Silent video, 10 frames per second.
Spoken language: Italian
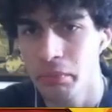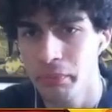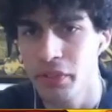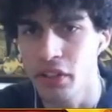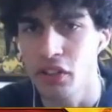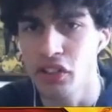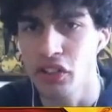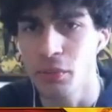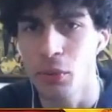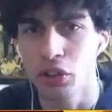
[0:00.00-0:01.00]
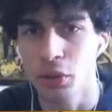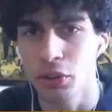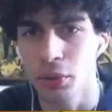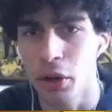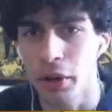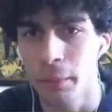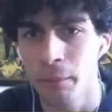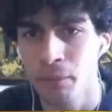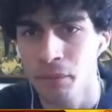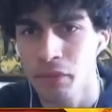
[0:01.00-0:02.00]
Sì, sì, sì, sì, molto, molto buono.
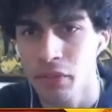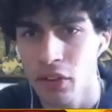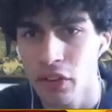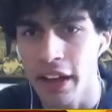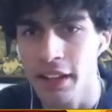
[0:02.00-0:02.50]
Cioè,